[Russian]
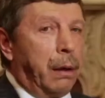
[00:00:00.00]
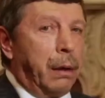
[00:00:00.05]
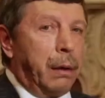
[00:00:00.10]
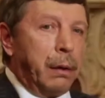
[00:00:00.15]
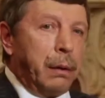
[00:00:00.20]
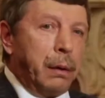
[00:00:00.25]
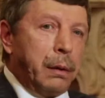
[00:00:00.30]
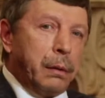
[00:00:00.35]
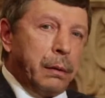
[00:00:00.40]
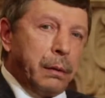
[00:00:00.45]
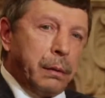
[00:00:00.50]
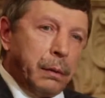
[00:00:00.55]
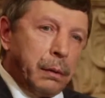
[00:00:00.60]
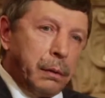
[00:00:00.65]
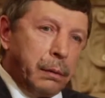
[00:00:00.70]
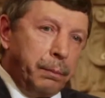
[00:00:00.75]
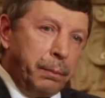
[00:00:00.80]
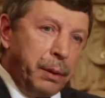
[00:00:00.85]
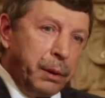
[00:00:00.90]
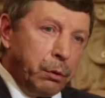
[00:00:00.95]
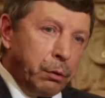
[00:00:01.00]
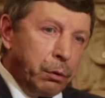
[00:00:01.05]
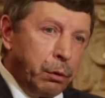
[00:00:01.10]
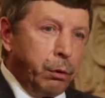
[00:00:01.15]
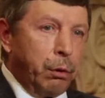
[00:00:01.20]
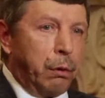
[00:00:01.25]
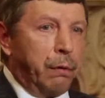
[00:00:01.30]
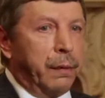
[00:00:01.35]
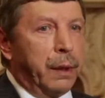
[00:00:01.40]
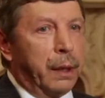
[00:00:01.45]

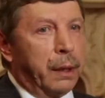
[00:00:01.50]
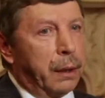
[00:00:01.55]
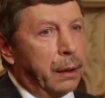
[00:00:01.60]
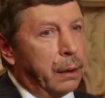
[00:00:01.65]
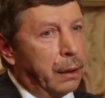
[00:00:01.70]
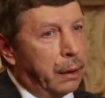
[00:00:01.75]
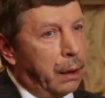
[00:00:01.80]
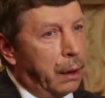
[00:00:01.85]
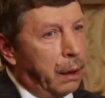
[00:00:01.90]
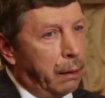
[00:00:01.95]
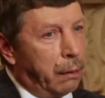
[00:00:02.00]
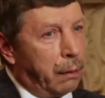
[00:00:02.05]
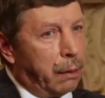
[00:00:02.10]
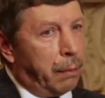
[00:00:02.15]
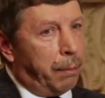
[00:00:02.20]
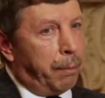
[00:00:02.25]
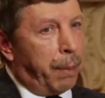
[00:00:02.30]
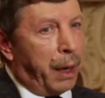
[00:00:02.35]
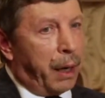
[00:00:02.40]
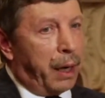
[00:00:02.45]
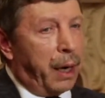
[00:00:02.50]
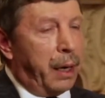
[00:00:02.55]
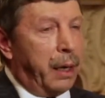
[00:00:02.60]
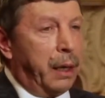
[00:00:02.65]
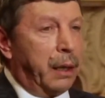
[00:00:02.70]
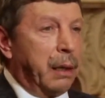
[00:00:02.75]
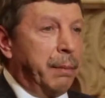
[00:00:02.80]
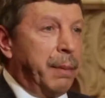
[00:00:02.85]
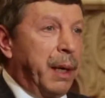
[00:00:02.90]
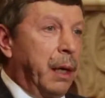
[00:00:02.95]
Безусловно, пока
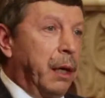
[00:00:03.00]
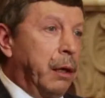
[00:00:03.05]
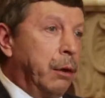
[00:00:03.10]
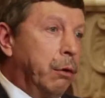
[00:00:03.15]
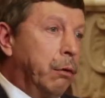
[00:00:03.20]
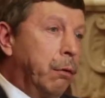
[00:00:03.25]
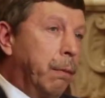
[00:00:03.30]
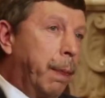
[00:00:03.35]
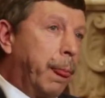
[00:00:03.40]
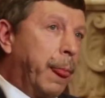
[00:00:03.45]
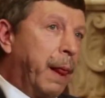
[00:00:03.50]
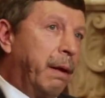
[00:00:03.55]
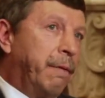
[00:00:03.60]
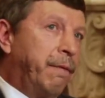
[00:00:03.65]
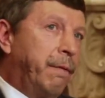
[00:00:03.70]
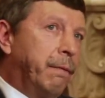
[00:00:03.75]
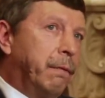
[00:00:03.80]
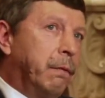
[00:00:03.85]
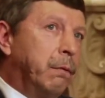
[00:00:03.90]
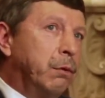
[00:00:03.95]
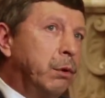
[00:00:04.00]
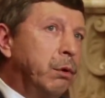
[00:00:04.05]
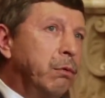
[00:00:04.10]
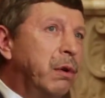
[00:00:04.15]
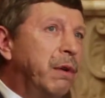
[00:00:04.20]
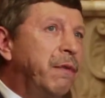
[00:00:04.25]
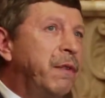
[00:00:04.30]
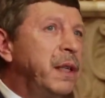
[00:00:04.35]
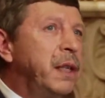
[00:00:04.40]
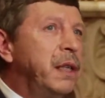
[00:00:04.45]
это мало. Но
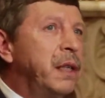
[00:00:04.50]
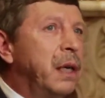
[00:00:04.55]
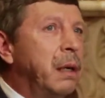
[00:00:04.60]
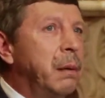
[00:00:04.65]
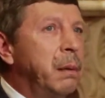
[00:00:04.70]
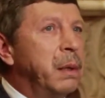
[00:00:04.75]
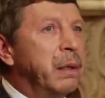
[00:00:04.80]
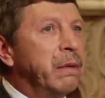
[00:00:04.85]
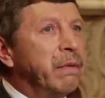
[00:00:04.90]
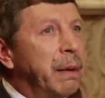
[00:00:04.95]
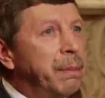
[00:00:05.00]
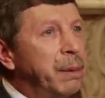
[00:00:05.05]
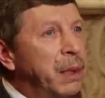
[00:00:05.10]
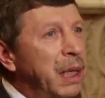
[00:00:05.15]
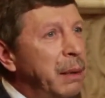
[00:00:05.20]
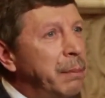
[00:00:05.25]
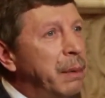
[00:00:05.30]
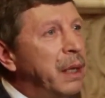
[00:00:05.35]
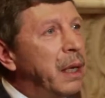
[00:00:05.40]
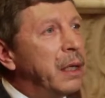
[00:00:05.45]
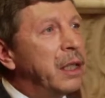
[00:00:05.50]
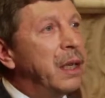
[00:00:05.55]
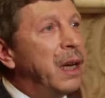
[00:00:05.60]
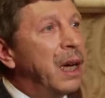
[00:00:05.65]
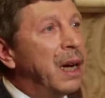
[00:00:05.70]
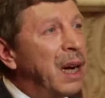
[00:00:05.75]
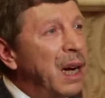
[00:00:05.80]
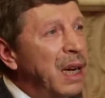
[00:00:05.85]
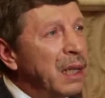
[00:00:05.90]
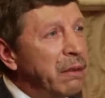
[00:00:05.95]
услуги физических лиц вообще мы
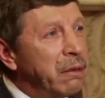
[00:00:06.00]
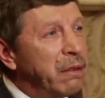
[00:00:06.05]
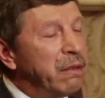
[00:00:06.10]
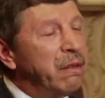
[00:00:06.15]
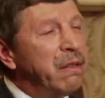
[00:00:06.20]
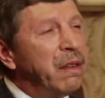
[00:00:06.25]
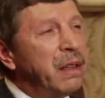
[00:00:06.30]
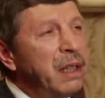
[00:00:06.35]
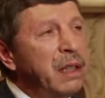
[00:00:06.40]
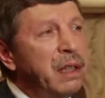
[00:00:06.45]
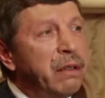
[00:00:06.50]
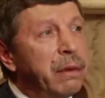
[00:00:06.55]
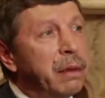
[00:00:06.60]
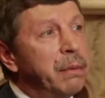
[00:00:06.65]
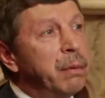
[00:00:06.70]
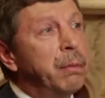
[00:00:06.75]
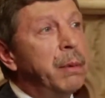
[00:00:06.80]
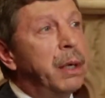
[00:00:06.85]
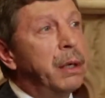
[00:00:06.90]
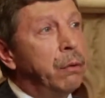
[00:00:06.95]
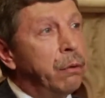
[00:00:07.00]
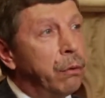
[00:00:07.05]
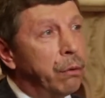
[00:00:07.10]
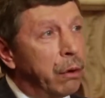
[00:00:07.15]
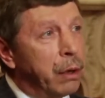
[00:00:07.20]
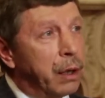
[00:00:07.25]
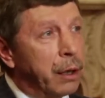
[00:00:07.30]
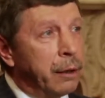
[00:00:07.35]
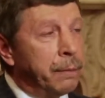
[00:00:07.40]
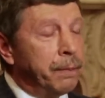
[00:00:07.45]
начали оказывать в 2008 году
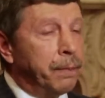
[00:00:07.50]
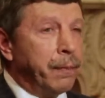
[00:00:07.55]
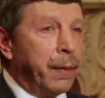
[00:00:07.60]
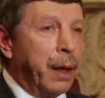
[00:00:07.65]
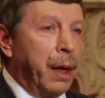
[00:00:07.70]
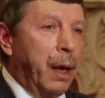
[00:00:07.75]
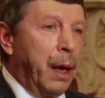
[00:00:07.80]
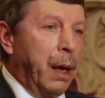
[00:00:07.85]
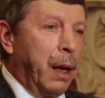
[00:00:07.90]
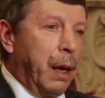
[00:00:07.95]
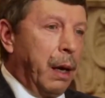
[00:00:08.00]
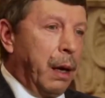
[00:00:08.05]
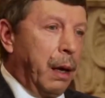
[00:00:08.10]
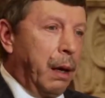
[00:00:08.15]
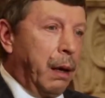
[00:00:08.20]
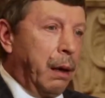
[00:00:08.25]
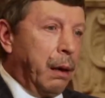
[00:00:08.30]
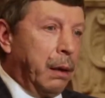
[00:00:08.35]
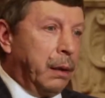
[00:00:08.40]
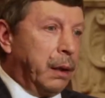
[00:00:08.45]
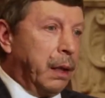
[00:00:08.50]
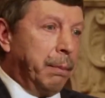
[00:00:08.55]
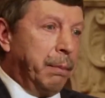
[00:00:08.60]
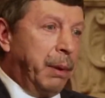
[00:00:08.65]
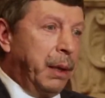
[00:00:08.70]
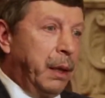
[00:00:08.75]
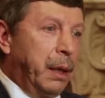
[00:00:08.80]
только. Э, и там